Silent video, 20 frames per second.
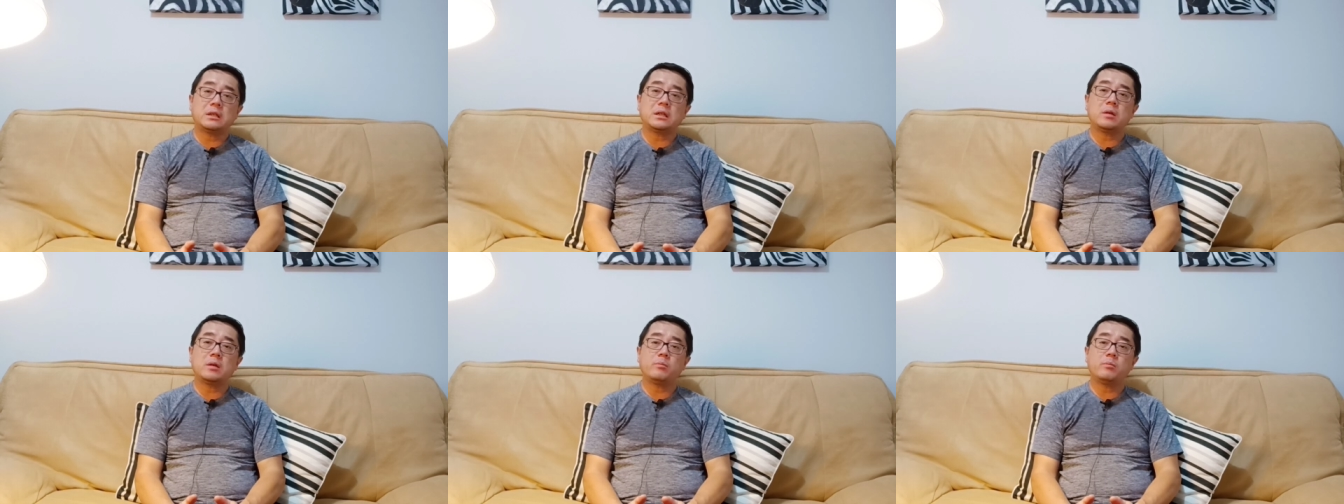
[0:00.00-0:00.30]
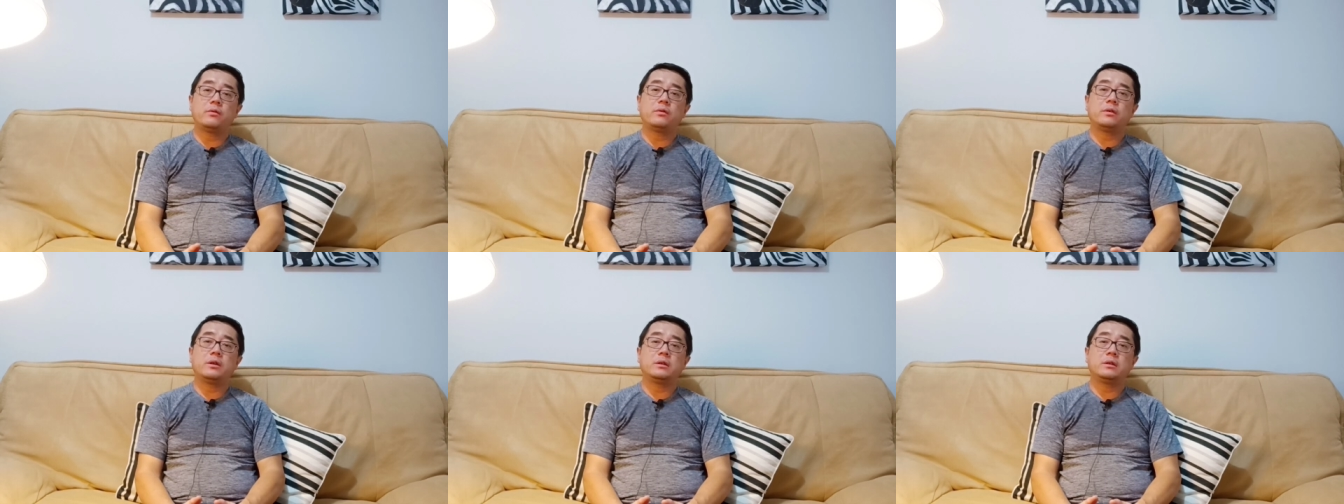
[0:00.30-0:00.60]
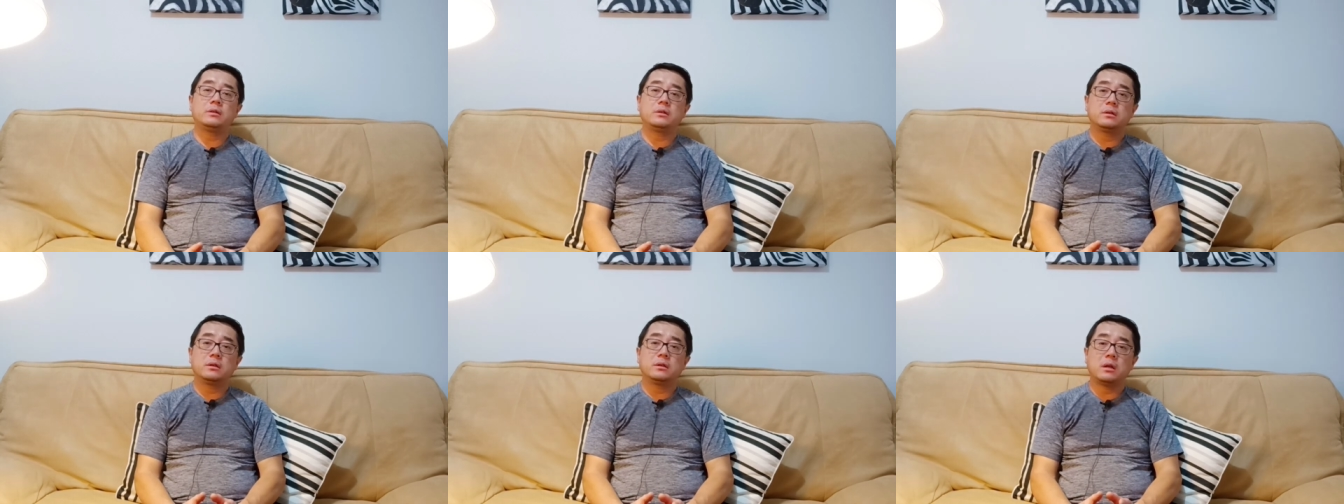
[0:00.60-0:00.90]
当一部分
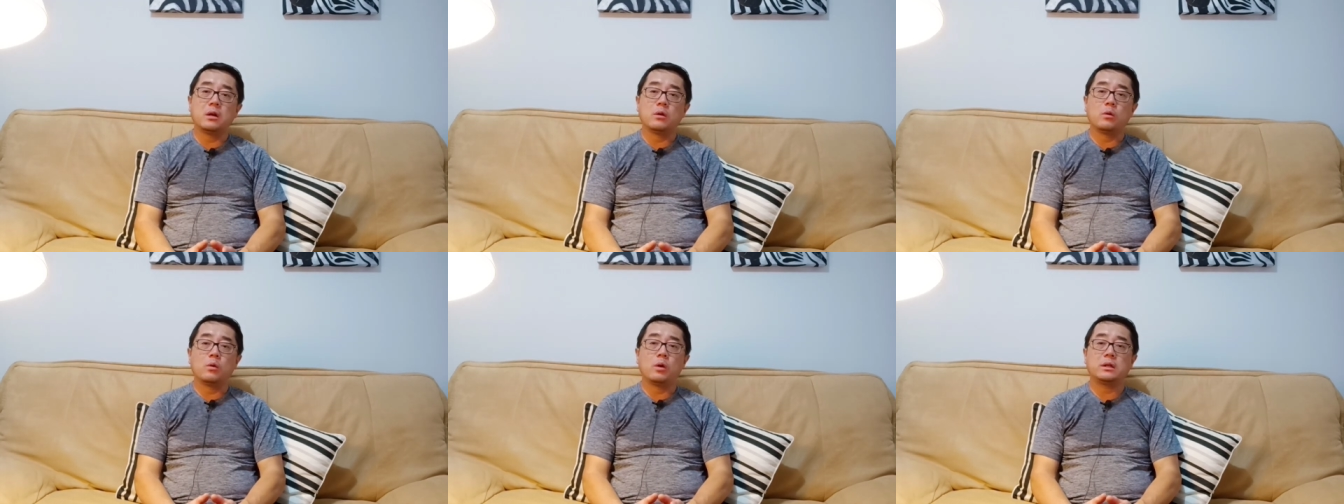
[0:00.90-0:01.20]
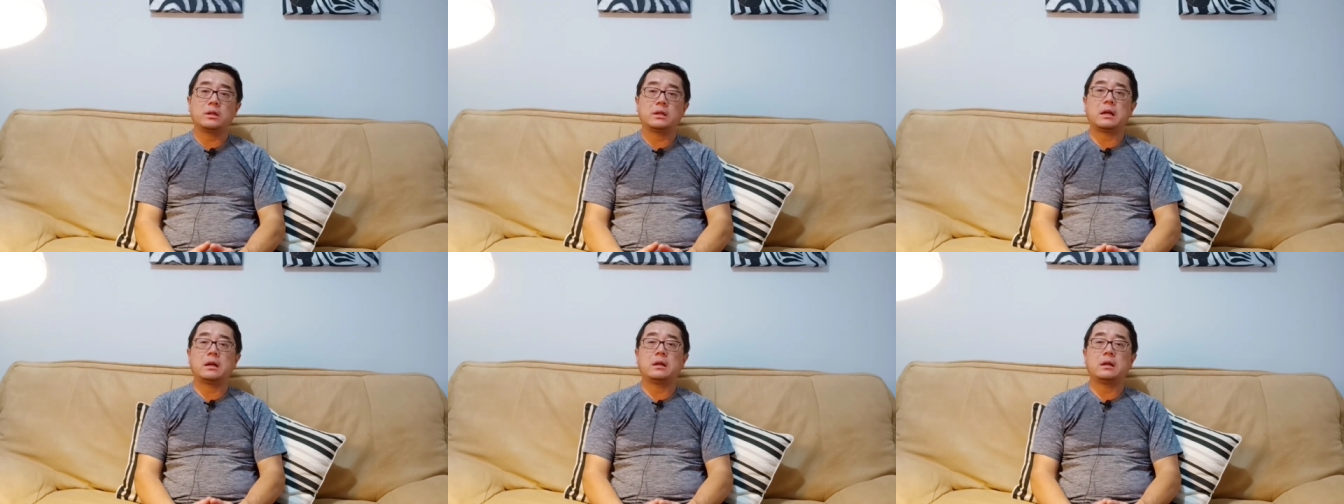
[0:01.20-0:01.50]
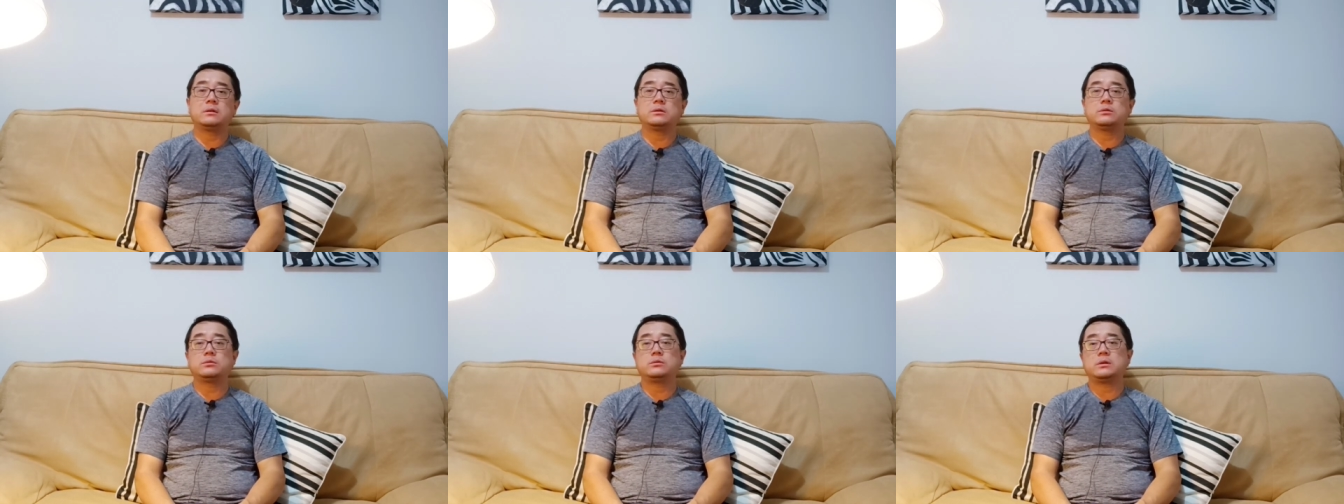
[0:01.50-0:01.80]
人很快的感
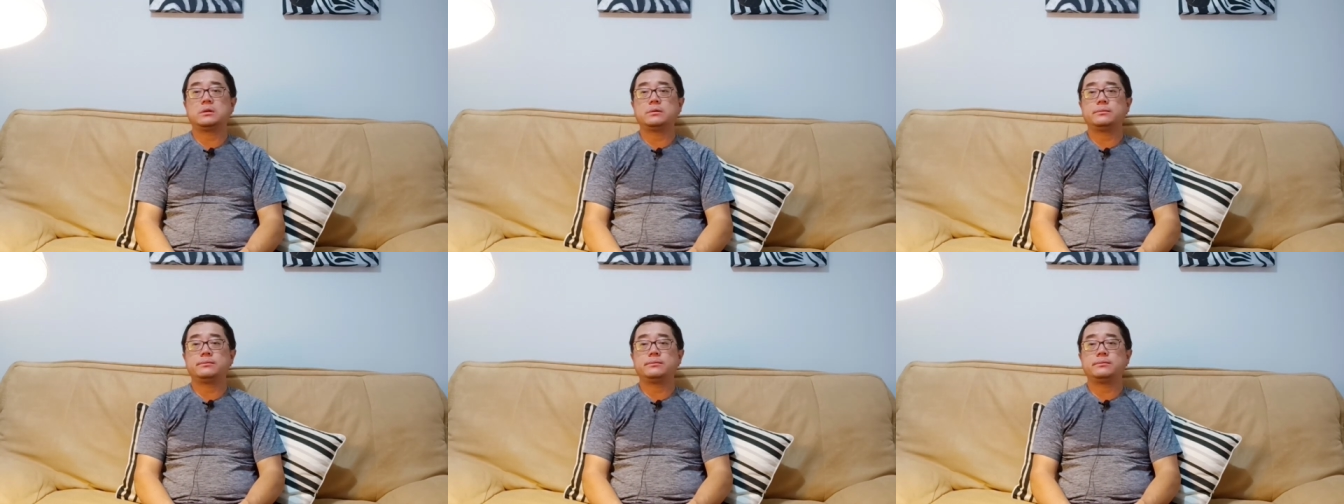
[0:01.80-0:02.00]
染住，